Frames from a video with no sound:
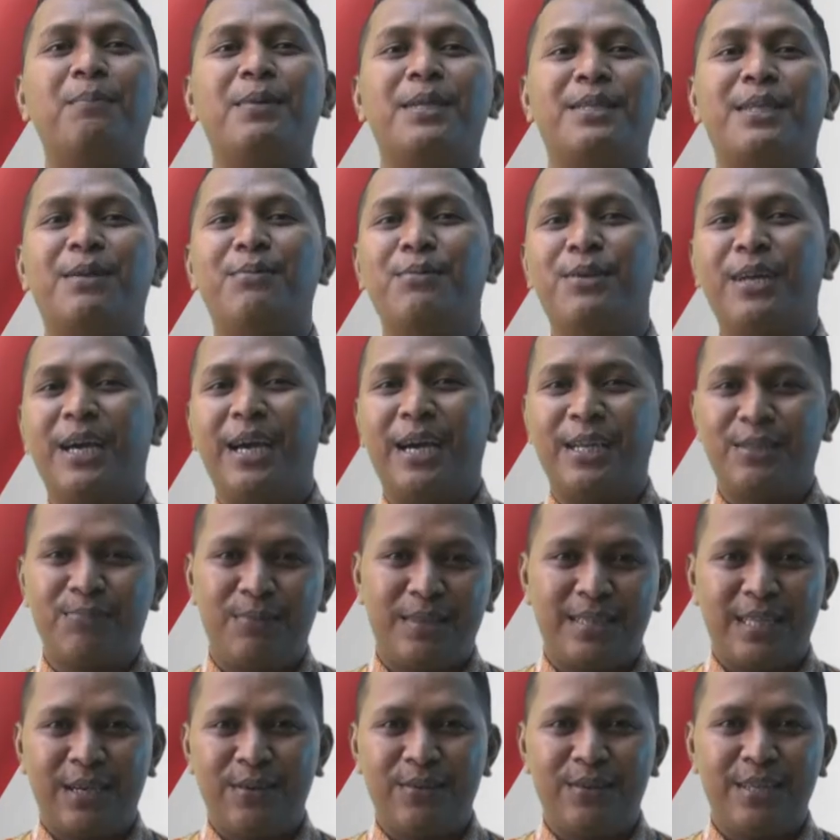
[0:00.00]
Pesta budaya
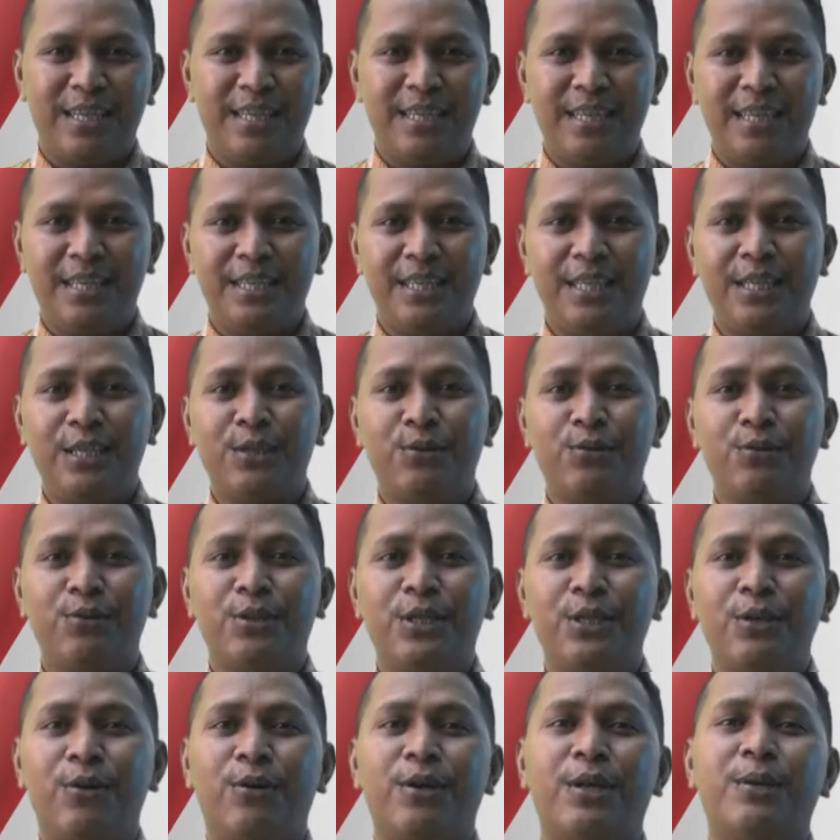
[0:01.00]
asmat tahun ini
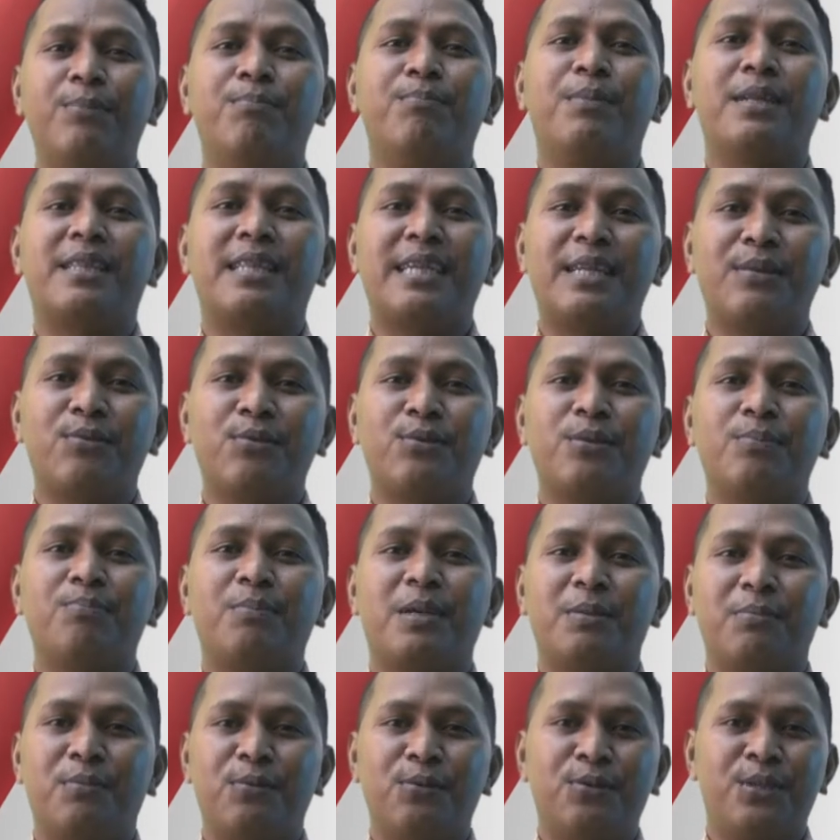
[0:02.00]
diikuti oleh
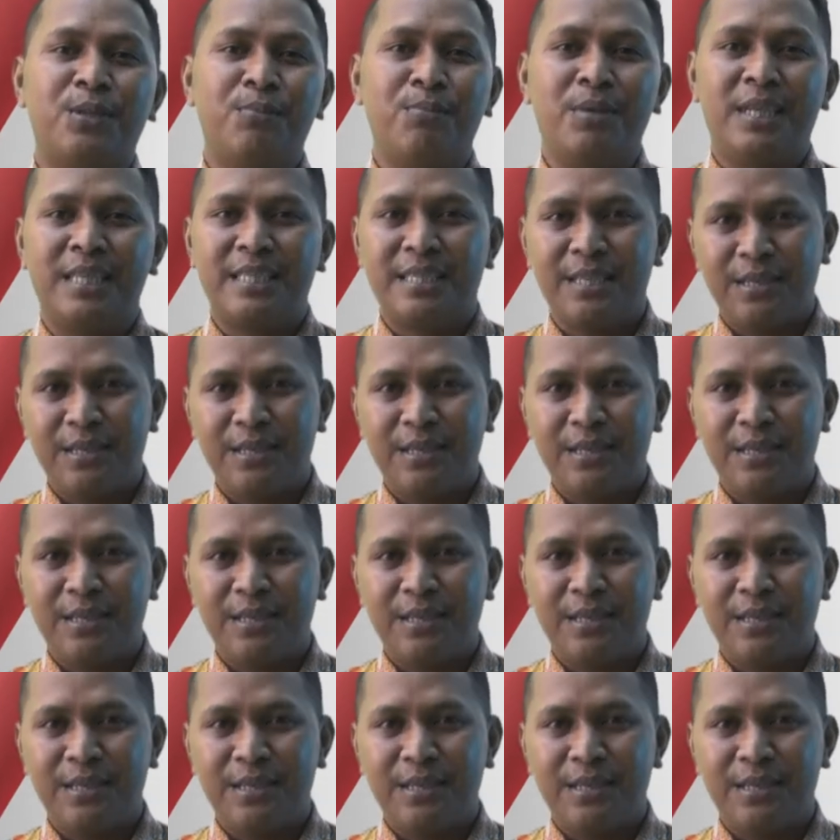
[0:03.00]
449